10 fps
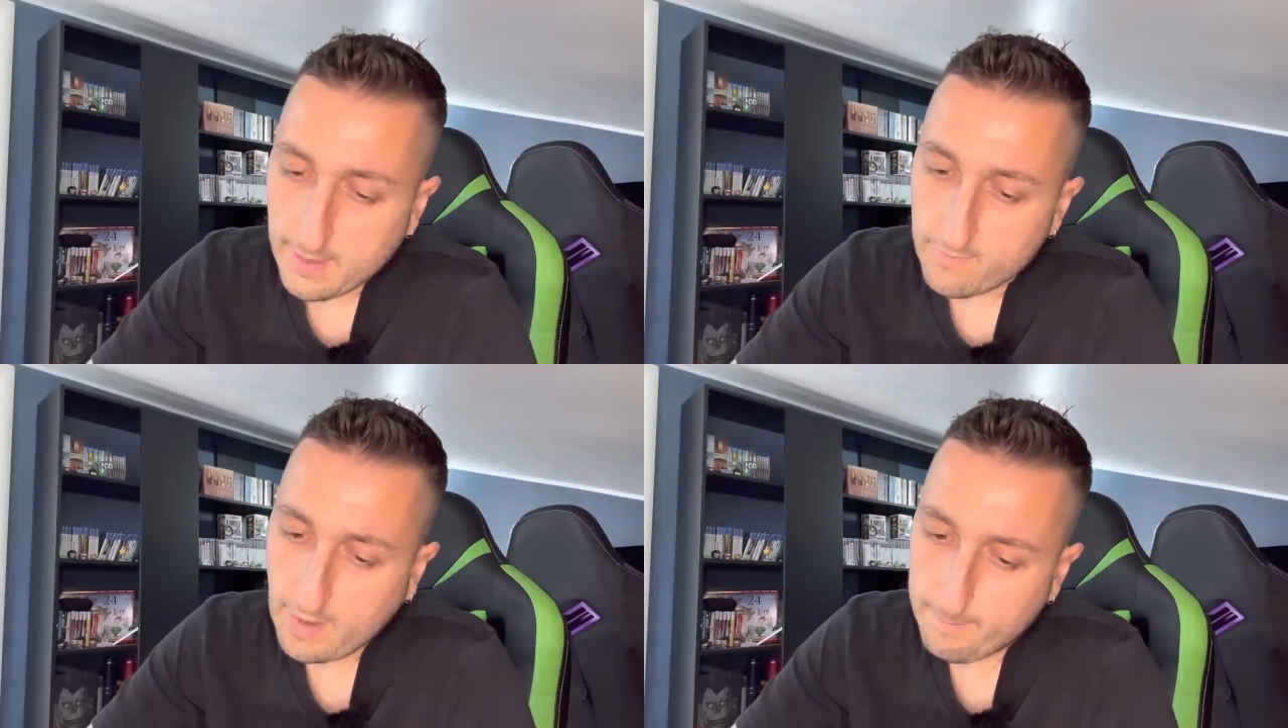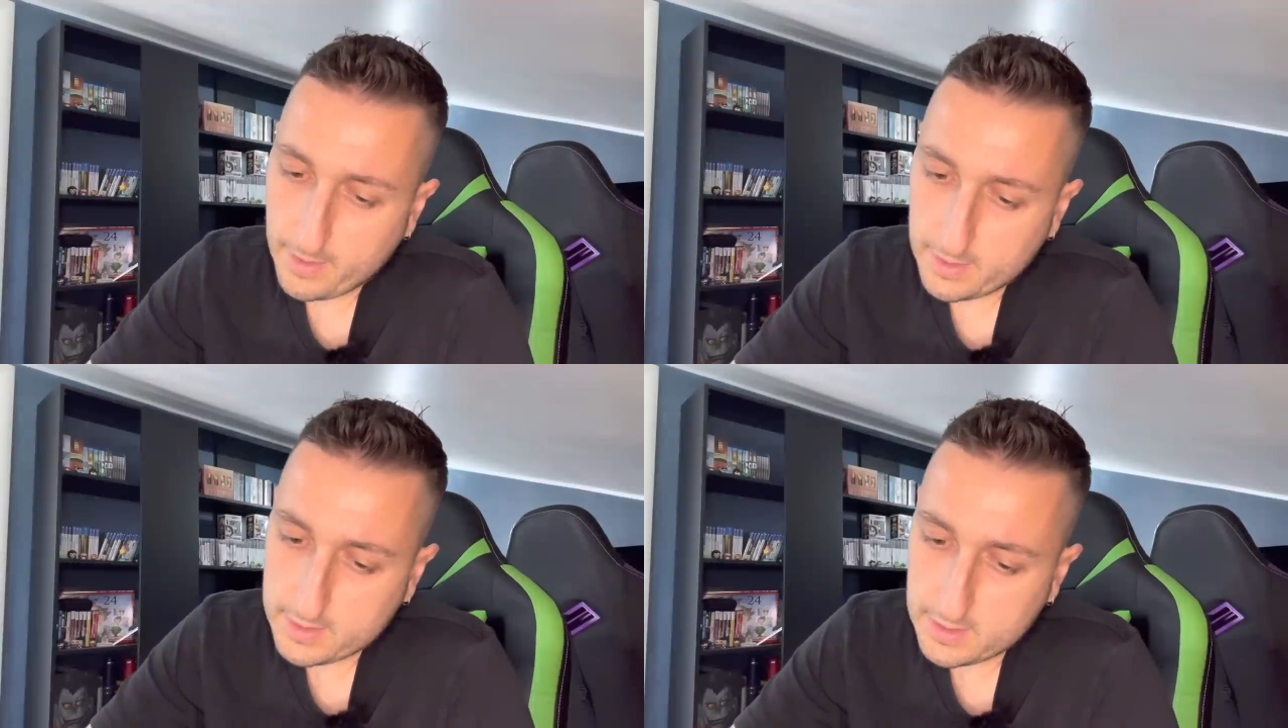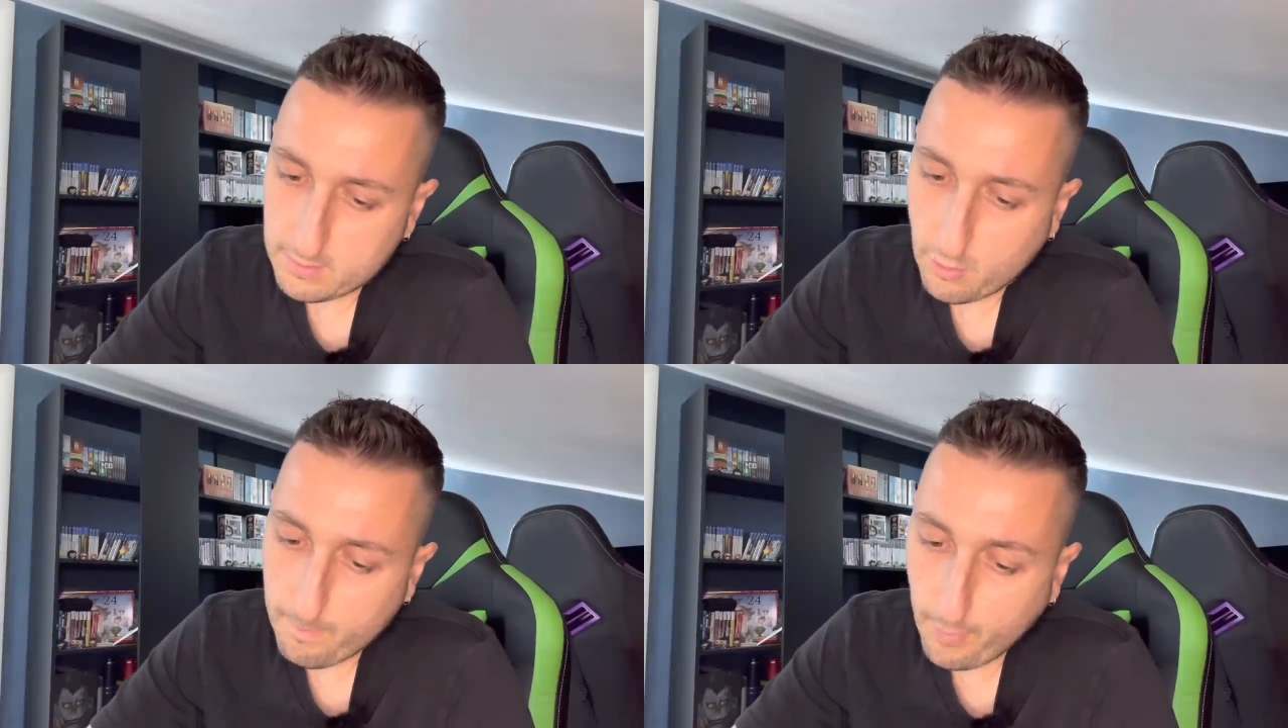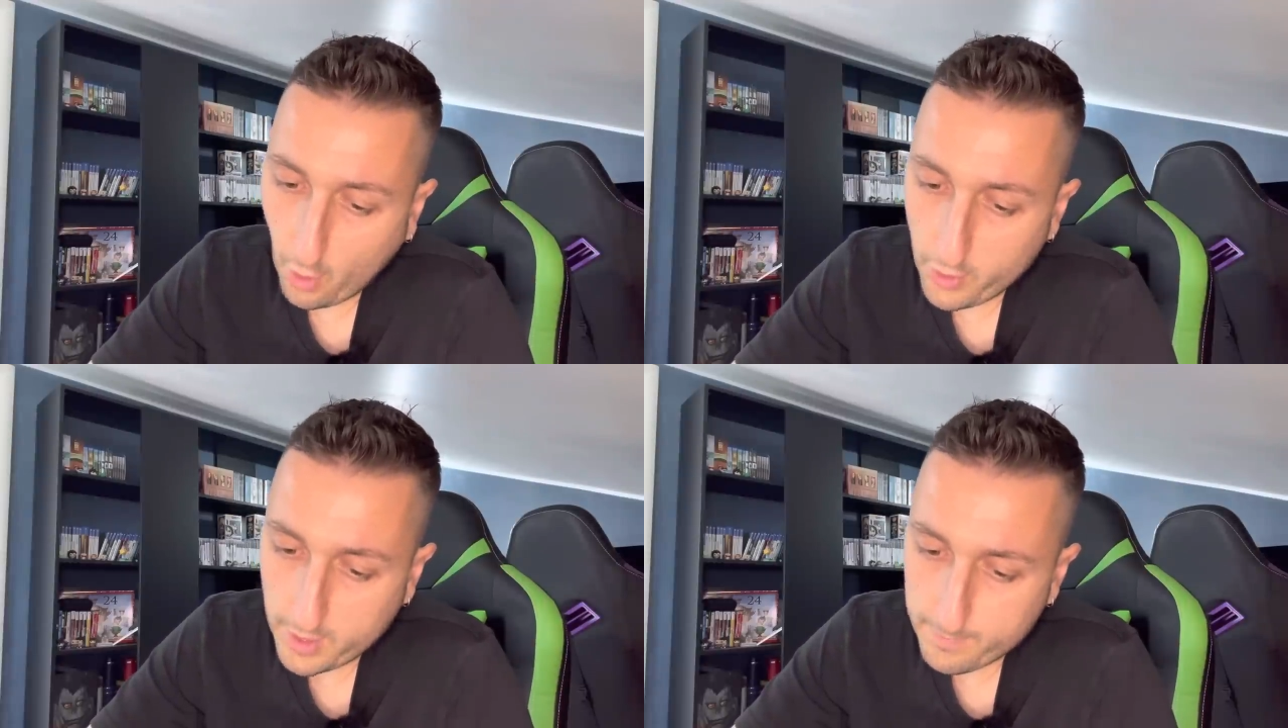Va benissimo.
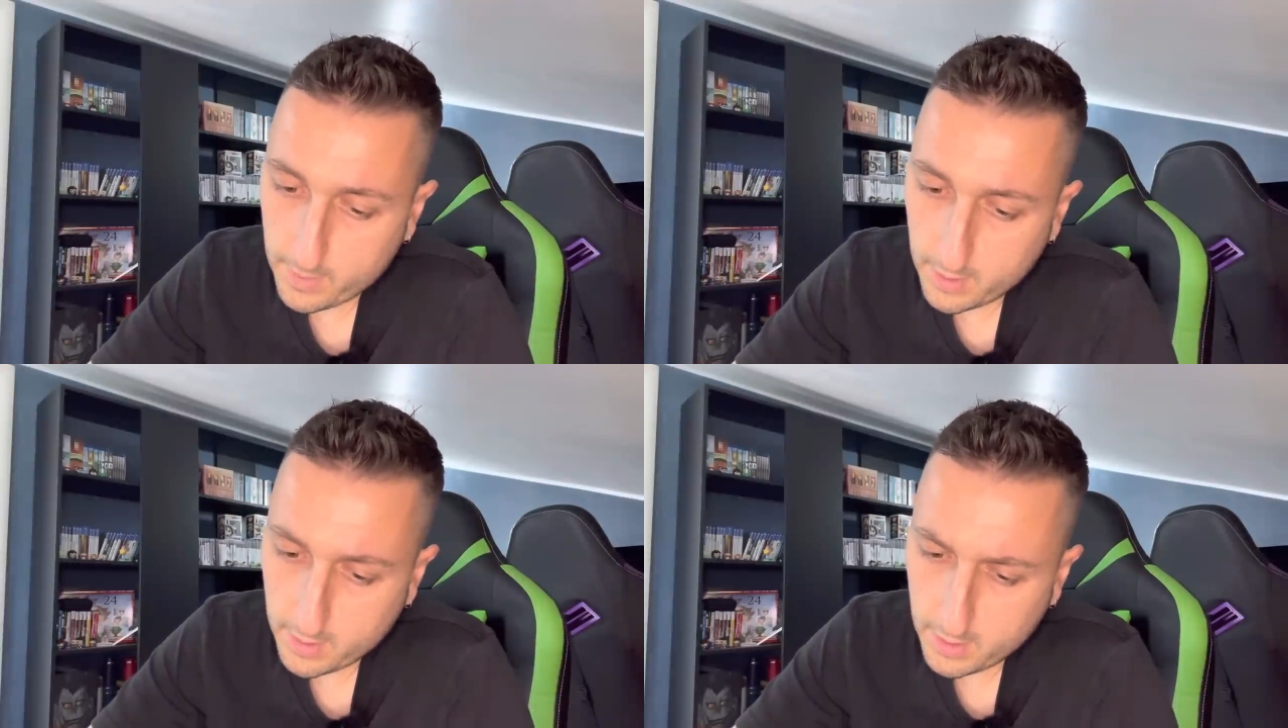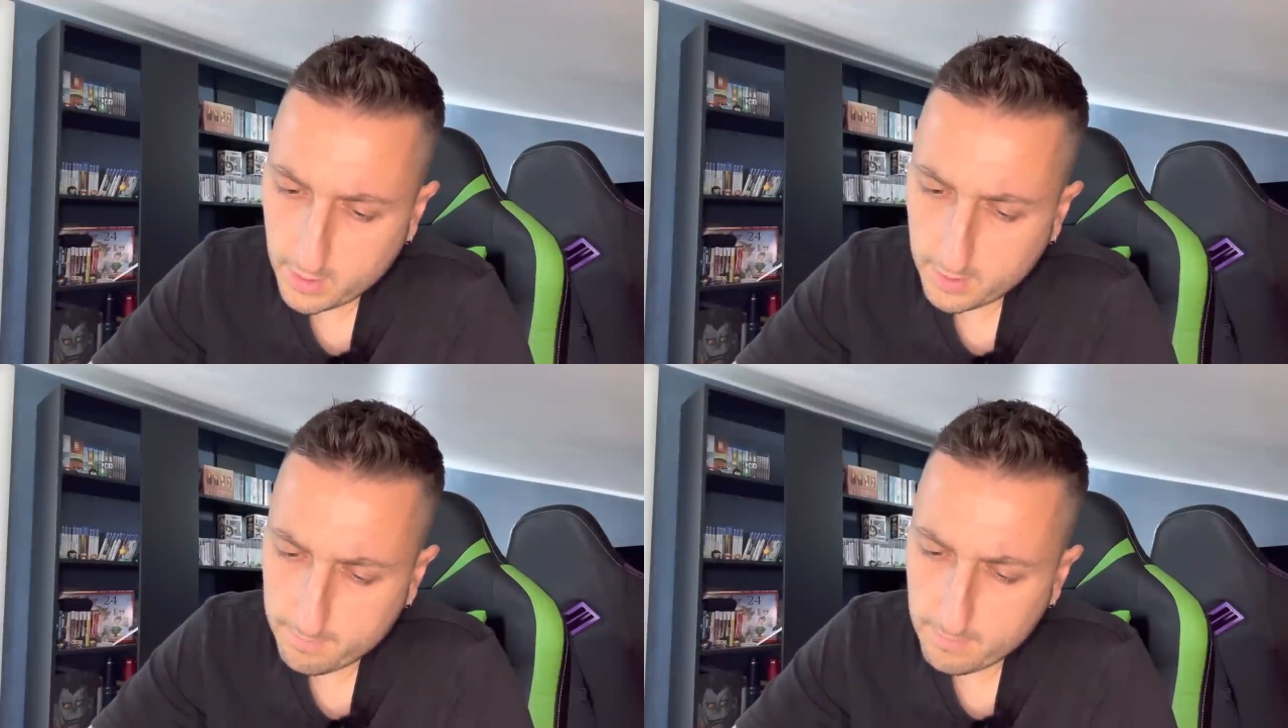Poi, eh,